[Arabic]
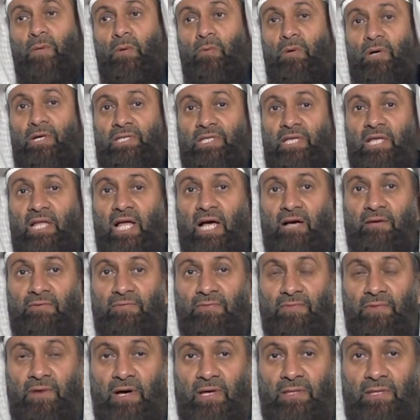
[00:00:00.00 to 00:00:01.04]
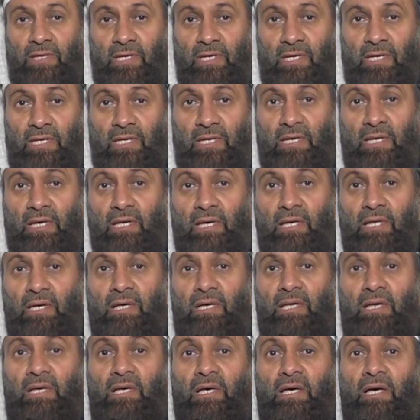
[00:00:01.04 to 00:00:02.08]
وائتلاف هذه
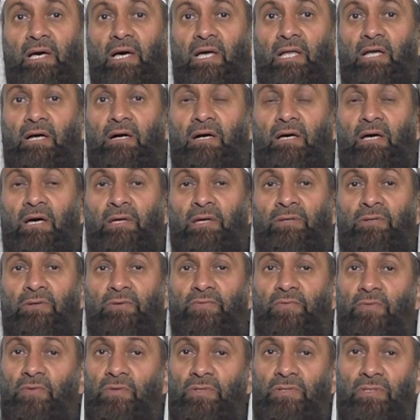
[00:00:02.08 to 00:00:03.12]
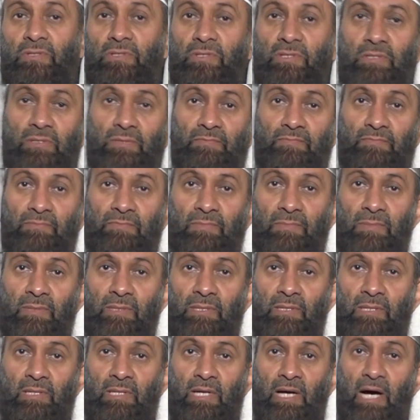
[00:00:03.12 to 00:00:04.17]
النفوس
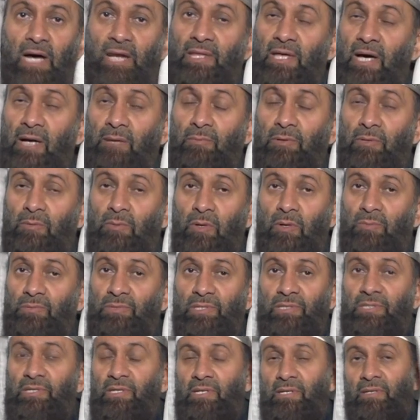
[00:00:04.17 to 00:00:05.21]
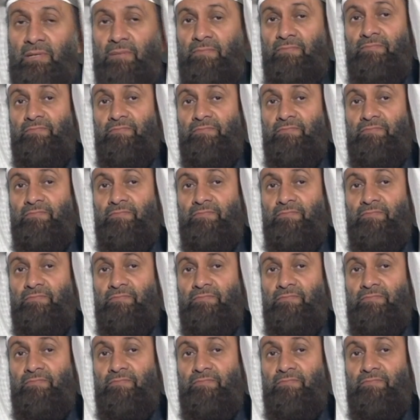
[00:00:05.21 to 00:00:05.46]
هذا أمر مهم جدا